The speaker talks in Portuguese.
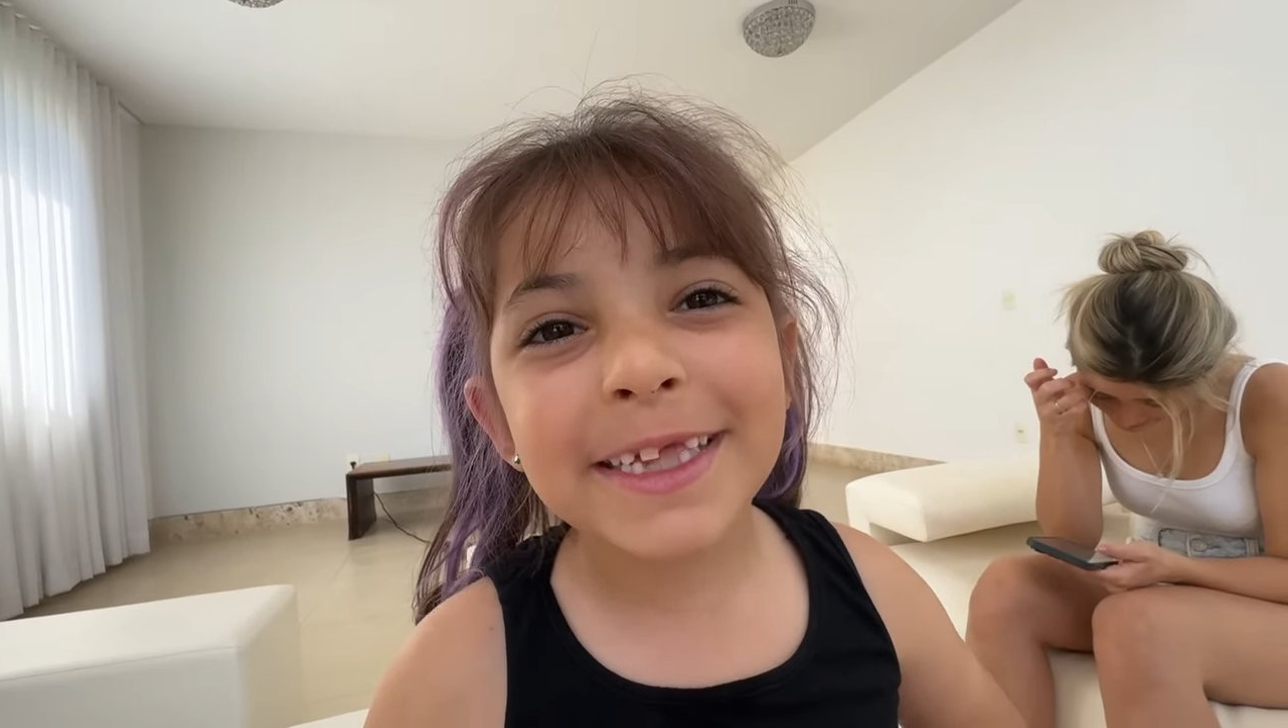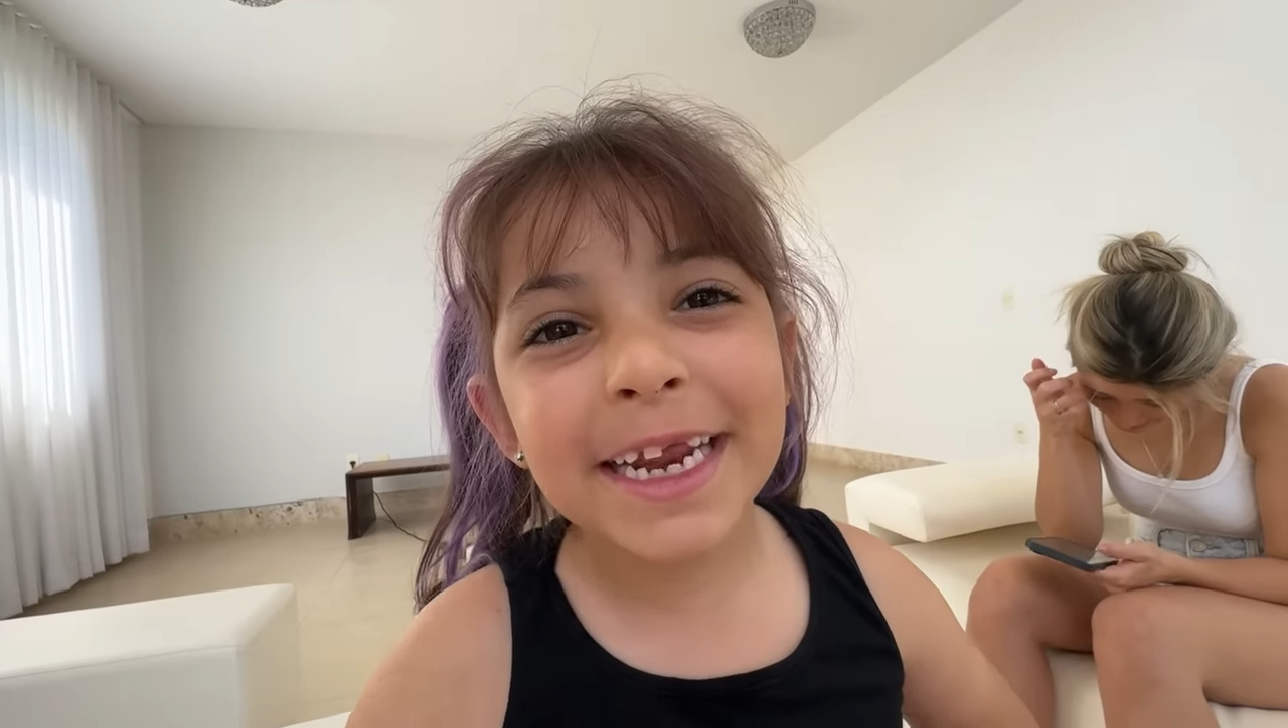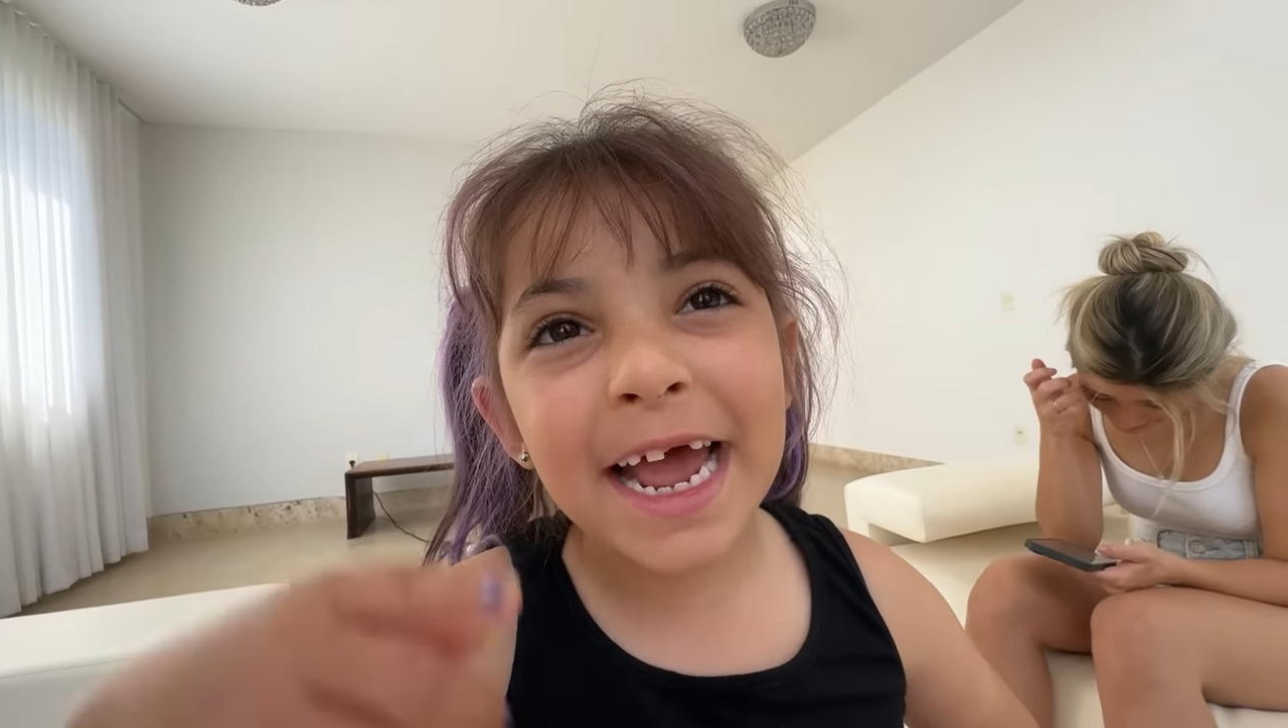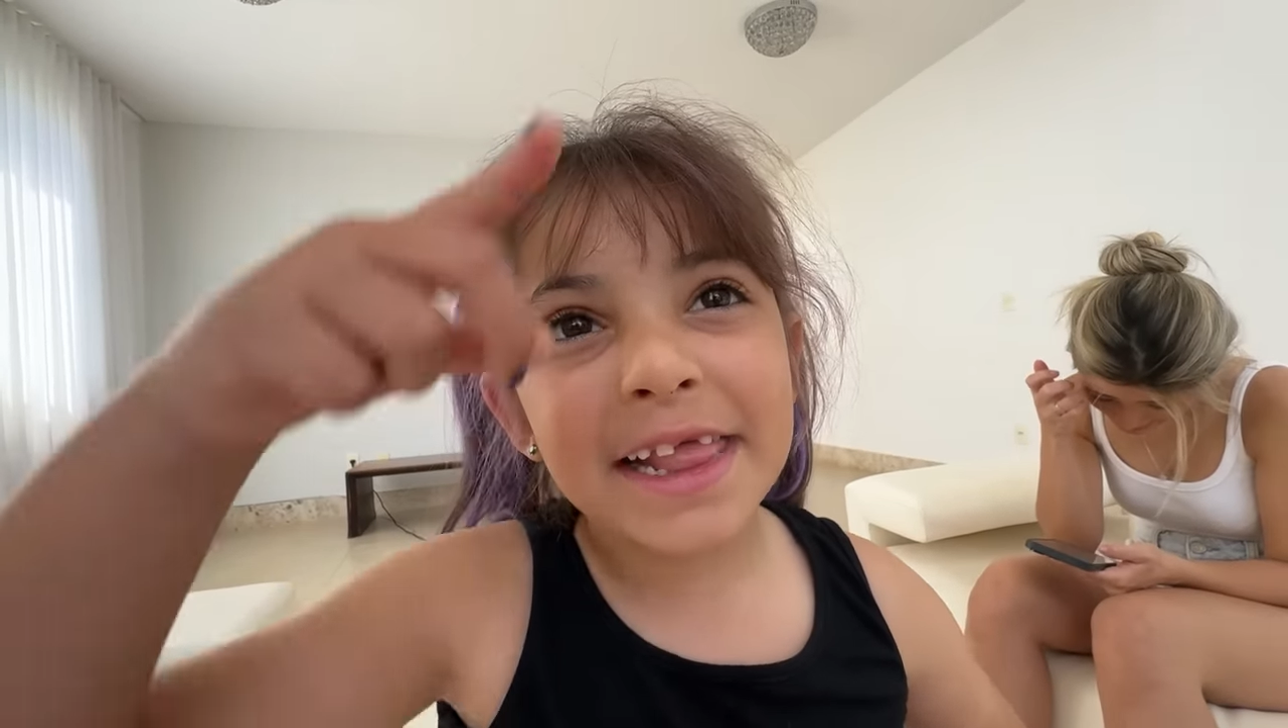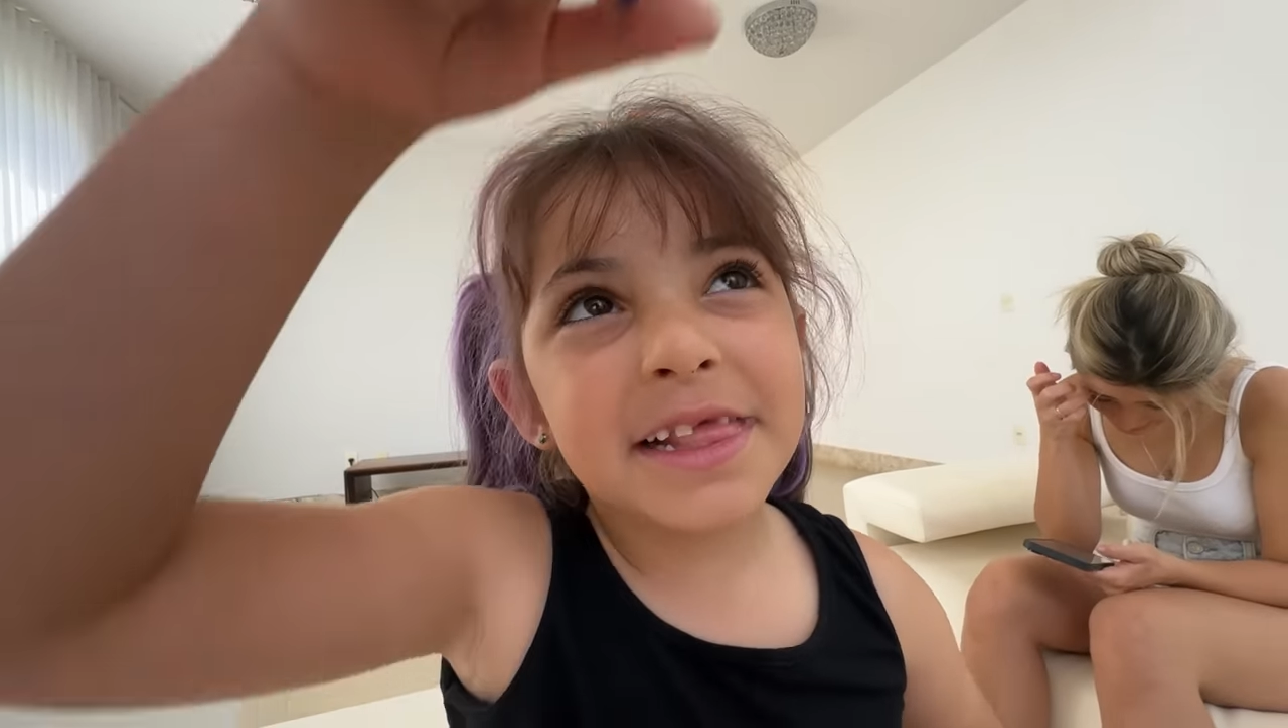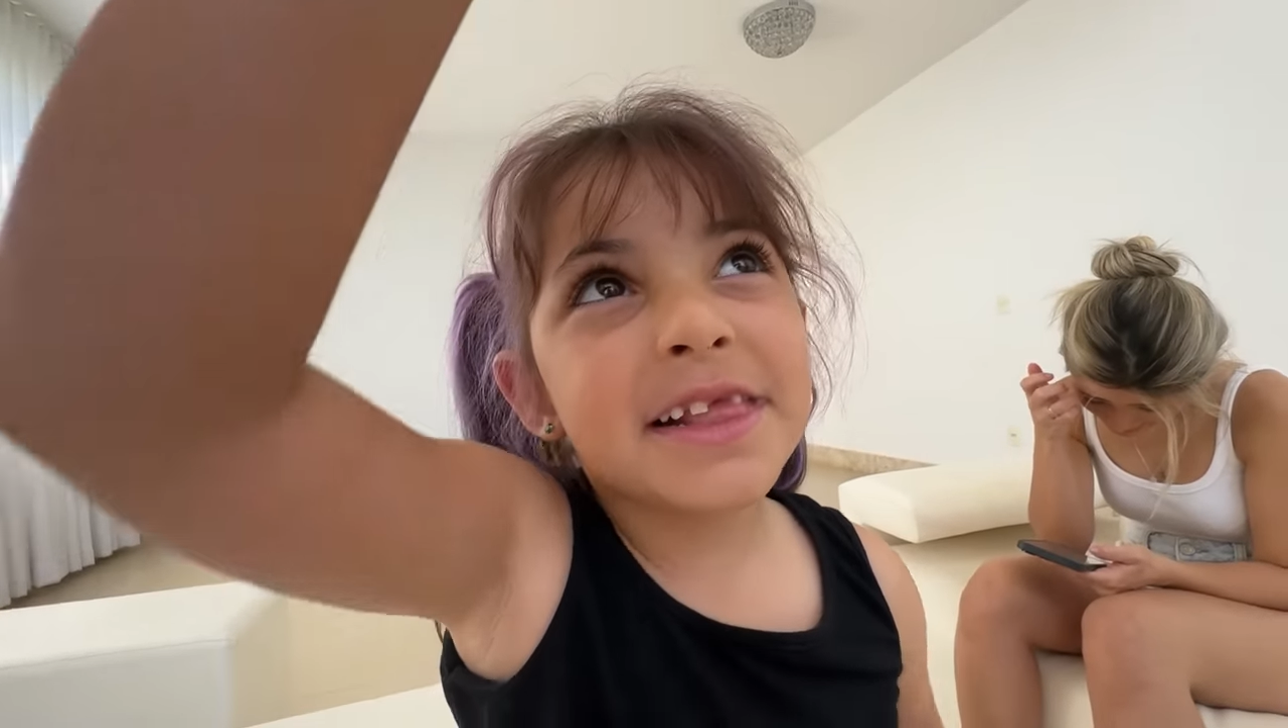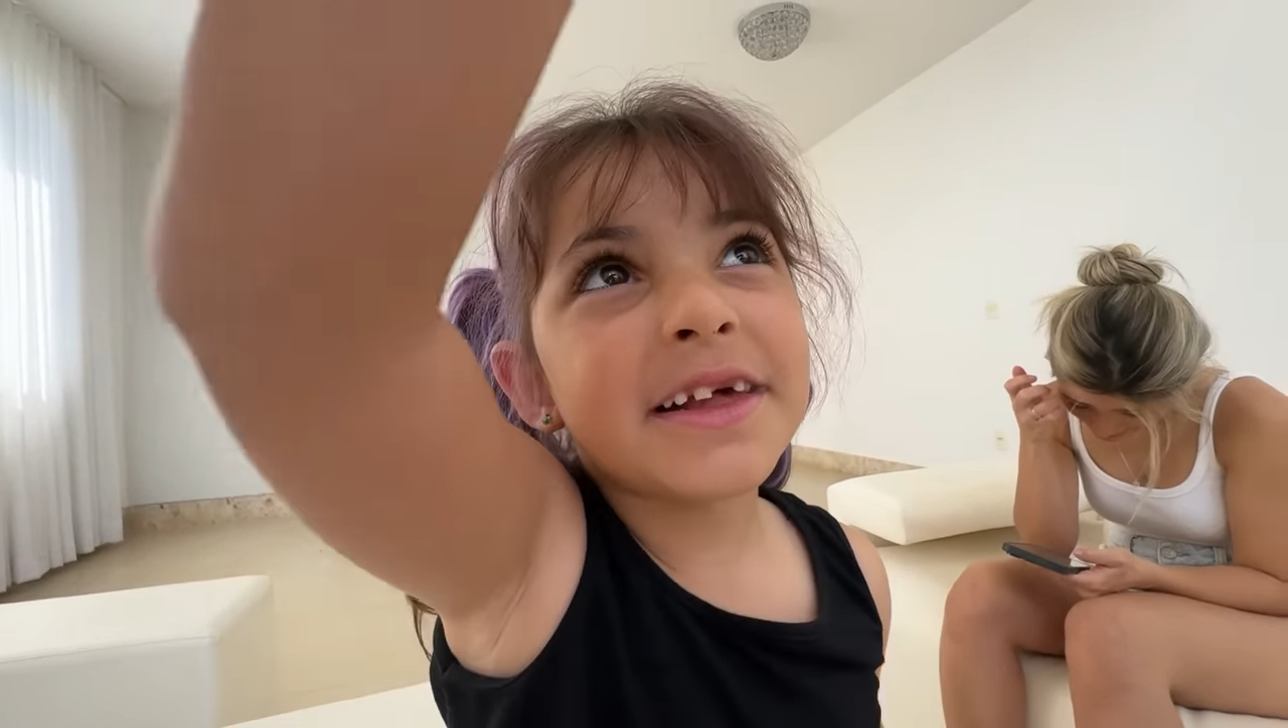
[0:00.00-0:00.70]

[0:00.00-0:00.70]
trás